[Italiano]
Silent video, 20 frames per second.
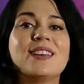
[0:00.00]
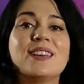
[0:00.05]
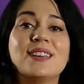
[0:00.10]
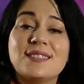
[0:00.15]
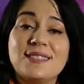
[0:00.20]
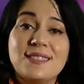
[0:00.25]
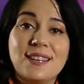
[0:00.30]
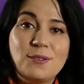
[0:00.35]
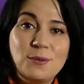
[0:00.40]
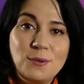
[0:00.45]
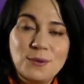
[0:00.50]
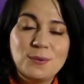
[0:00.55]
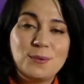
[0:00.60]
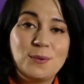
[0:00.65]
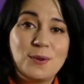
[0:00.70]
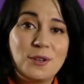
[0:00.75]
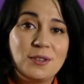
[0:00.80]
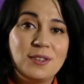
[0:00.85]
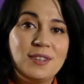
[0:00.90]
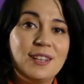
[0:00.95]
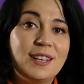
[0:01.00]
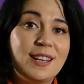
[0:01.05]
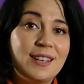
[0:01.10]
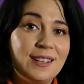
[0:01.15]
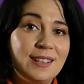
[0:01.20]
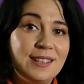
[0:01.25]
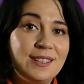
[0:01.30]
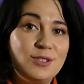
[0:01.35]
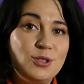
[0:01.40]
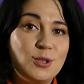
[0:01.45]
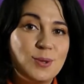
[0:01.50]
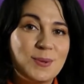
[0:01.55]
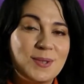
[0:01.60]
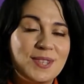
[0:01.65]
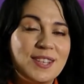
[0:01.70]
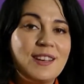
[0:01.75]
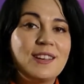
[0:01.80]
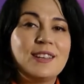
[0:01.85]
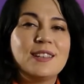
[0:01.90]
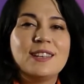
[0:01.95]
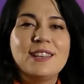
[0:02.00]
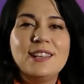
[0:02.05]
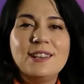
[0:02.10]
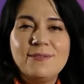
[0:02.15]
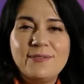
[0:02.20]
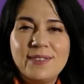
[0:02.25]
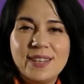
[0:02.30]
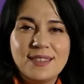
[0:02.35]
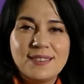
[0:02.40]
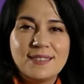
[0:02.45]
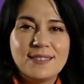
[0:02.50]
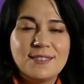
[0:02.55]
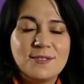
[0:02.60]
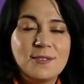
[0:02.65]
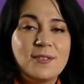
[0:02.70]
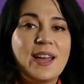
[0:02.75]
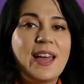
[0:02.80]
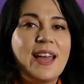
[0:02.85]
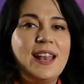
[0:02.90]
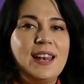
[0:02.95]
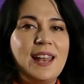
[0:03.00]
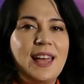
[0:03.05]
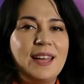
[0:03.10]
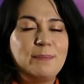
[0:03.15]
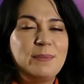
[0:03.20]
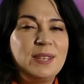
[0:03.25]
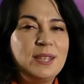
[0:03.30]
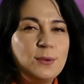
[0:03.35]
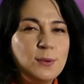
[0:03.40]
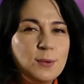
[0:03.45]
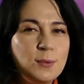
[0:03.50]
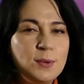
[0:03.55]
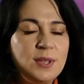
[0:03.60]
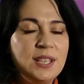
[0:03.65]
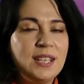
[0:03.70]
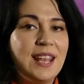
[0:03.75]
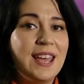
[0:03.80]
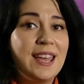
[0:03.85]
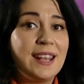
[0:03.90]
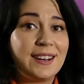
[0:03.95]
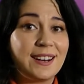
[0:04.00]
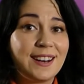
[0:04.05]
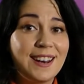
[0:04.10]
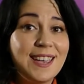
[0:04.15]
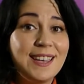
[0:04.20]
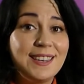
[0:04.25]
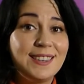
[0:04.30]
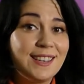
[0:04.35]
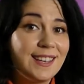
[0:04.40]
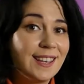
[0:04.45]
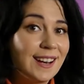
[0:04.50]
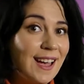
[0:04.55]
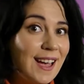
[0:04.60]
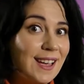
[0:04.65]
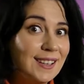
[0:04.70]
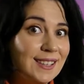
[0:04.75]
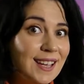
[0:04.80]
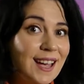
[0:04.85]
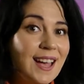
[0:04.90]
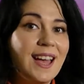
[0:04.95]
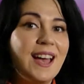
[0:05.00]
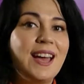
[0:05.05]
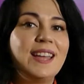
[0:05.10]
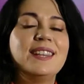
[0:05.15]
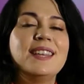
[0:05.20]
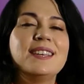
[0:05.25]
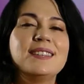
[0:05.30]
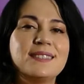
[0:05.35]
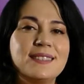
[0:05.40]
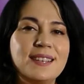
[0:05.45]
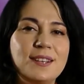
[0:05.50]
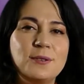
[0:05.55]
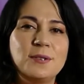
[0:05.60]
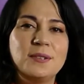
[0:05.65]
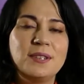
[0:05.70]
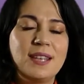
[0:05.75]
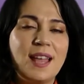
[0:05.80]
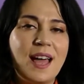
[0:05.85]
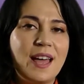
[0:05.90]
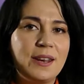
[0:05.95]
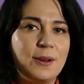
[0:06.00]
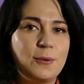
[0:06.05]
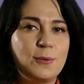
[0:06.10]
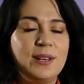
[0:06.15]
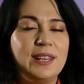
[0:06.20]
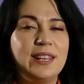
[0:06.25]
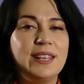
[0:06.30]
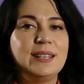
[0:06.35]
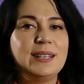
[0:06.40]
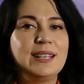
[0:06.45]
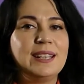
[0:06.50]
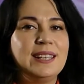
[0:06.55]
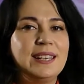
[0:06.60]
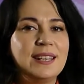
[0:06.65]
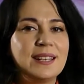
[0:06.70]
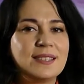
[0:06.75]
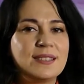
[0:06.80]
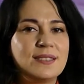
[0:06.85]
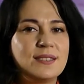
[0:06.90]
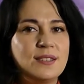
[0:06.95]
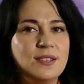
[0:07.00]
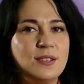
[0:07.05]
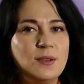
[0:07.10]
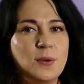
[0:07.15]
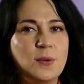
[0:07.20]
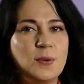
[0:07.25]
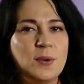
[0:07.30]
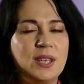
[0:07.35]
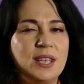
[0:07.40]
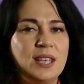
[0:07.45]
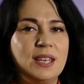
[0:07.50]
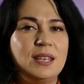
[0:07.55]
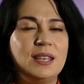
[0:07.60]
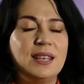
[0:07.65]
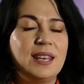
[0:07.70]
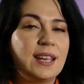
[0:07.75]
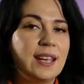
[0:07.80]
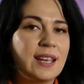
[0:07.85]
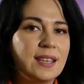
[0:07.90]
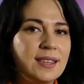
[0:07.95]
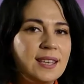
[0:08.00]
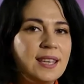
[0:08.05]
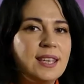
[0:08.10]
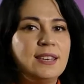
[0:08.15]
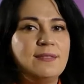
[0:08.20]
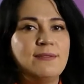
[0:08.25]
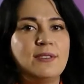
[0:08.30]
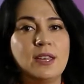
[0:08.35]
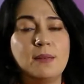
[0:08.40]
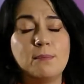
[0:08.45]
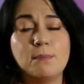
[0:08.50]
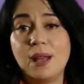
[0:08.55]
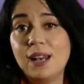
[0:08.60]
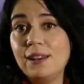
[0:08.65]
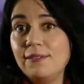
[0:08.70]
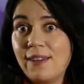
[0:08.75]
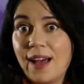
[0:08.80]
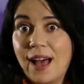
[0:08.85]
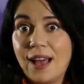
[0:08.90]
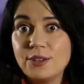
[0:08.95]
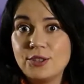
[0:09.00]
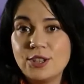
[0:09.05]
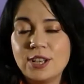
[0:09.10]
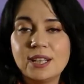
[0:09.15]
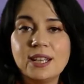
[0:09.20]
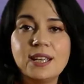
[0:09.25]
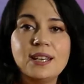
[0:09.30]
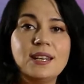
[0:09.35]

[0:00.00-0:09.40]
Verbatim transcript: Secondo un'ottica religiosa, il vizio è l'abitudine reiterata ad assecondare quelle inclinazioni negative e malvagie che